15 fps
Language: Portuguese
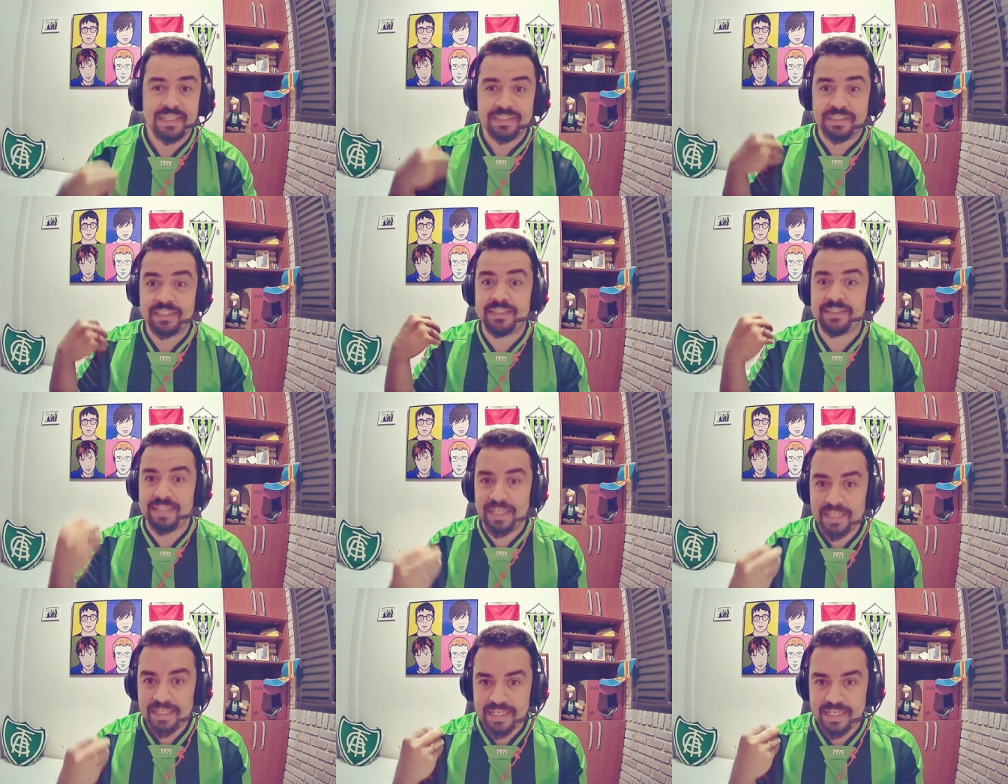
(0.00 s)
A gente
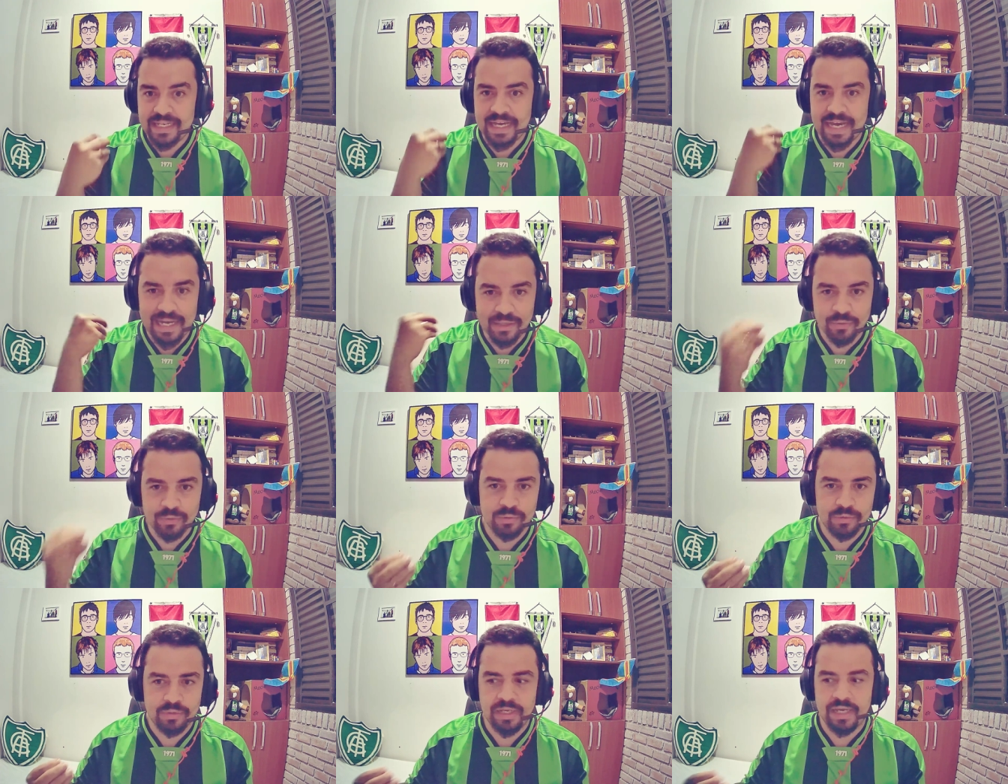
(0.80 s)
tem criado
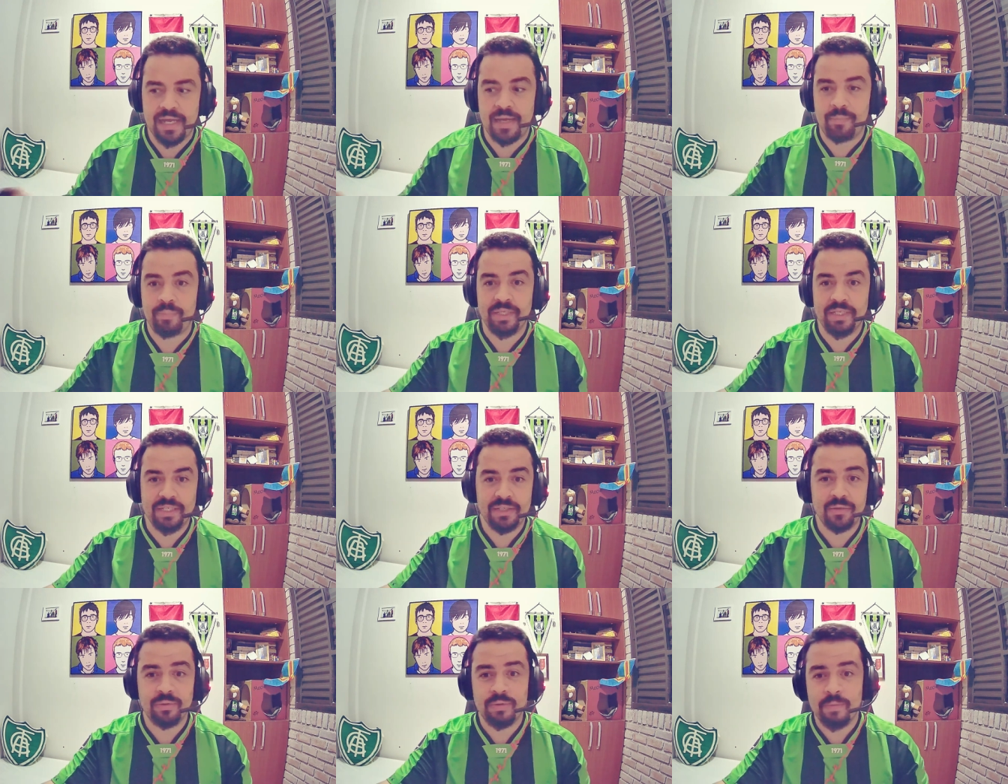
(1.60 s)
é,
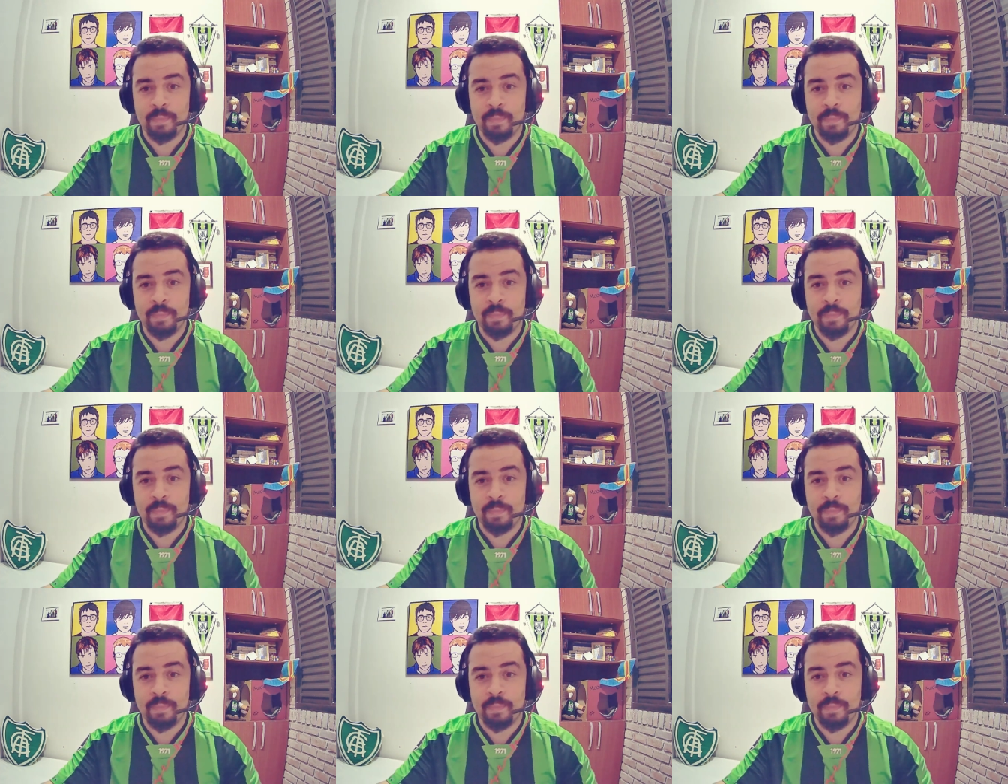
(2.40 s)
perigo.